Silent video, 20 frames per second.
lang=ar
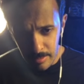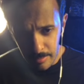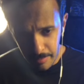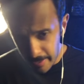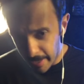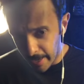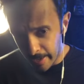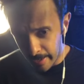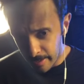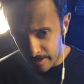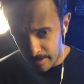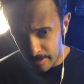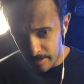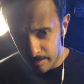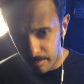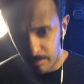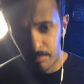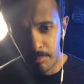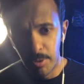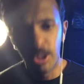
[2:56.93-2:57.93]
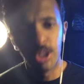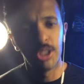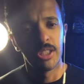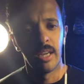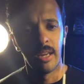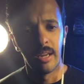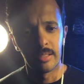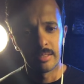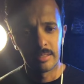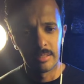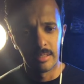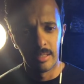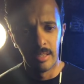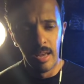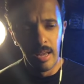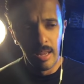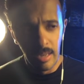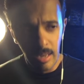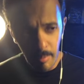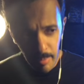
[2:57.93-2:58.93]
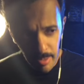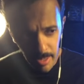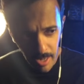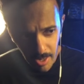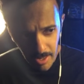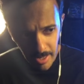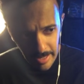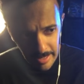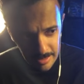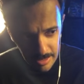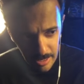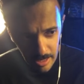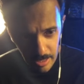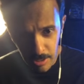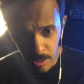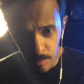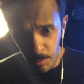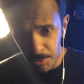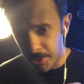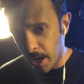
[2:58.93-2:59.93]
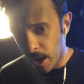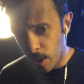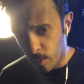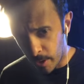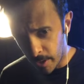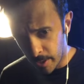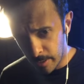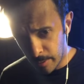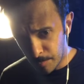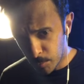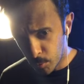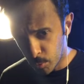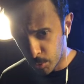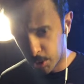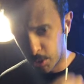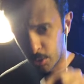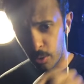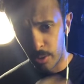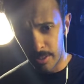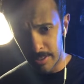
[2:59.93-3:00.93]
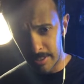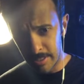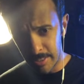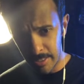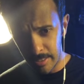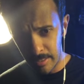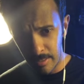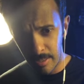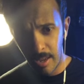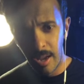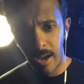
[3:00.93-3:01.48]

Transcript: فئه من الشيلات لما انا انتقد المطاوعه وشيوخ الدين